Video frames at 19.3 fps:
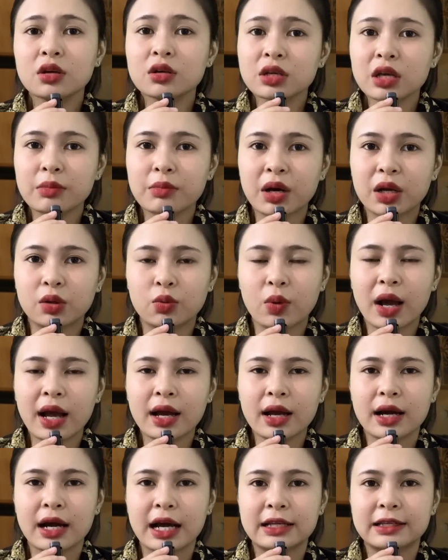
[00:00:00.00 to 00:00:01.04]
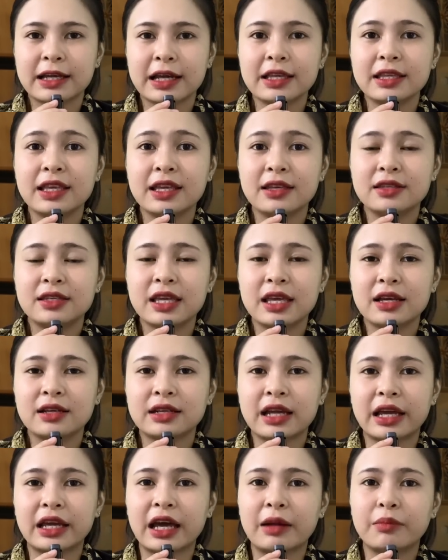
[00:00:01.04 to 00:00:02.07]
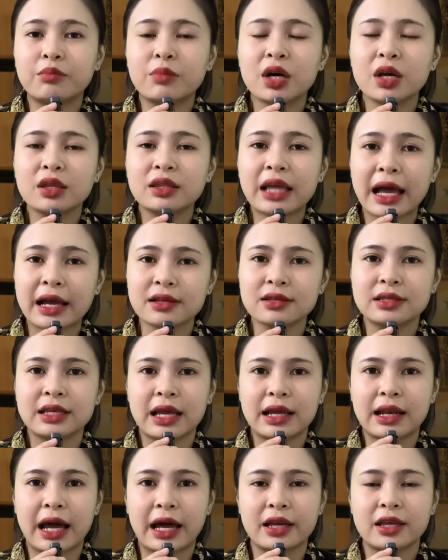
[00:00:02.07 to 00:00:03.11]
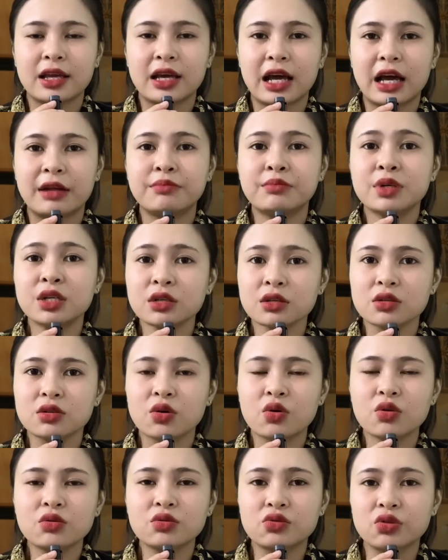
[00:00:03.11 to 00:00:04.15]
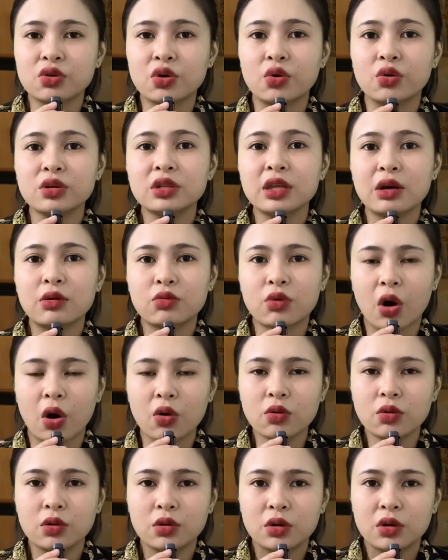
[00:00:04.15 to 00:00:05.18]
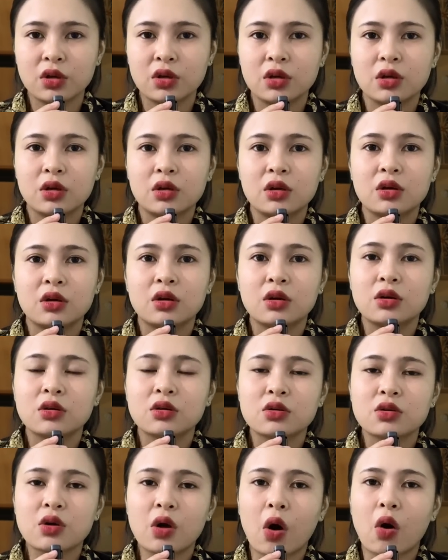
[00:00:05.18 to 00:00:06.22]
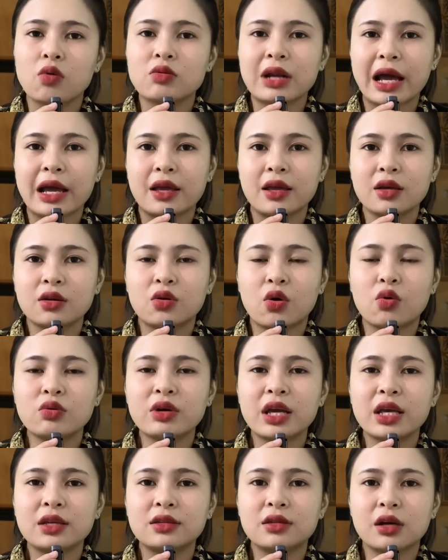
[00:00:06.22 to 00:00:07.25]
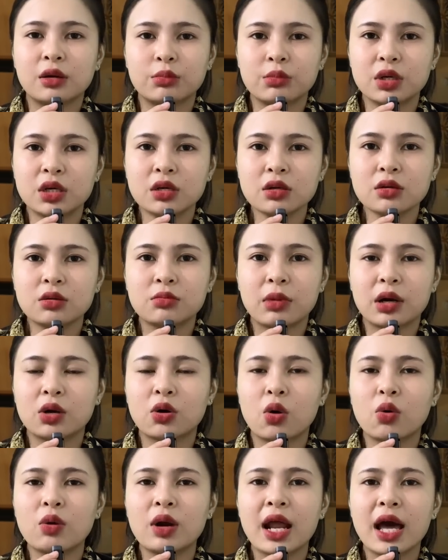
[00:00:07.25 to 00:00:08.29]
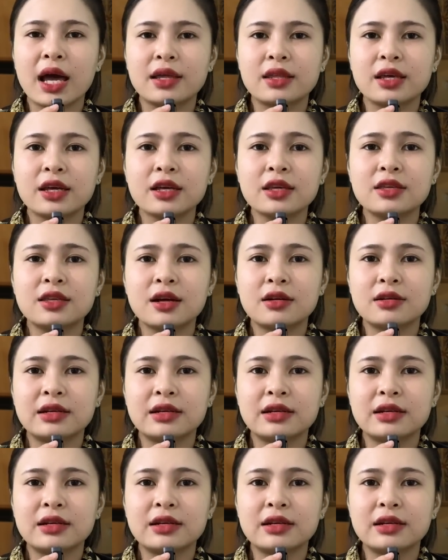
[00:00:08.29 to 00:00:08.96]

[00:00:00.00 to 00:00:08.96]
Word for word: Tức cái mình quá, anh cái viên chiên này ảnh mới thắng xe lại, ảnh bước xuống rồi đuổi theo cổ. Cô này cổ đi từng bước mà cổ lê thấy cái